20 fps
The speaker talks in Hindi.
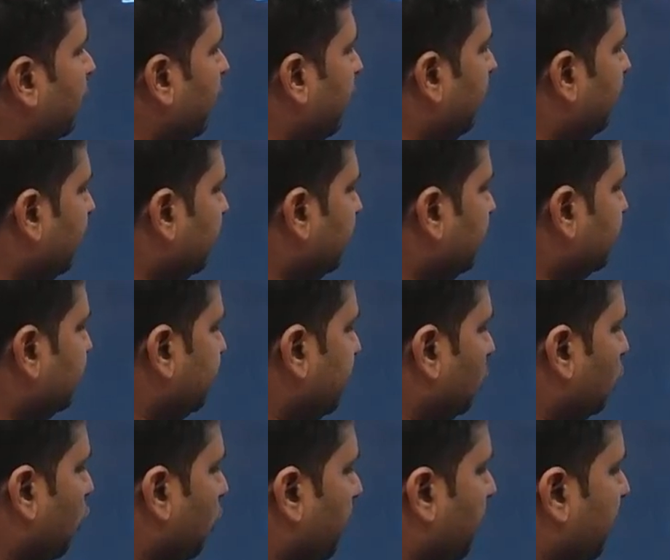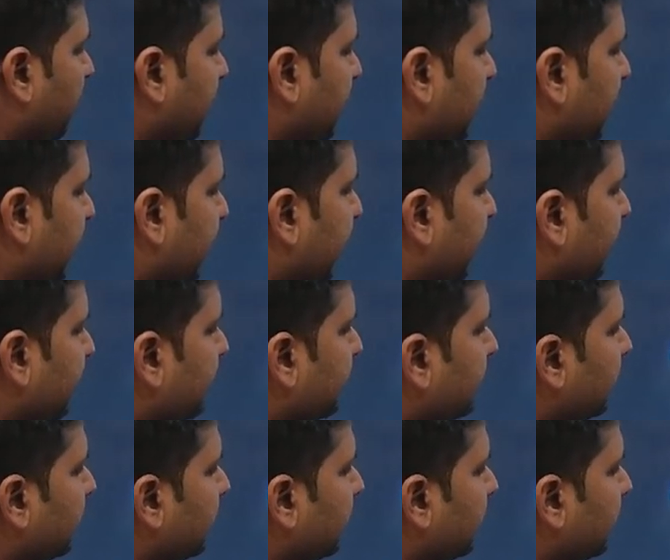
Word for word: इमरजेंसी को ओपन करेंगे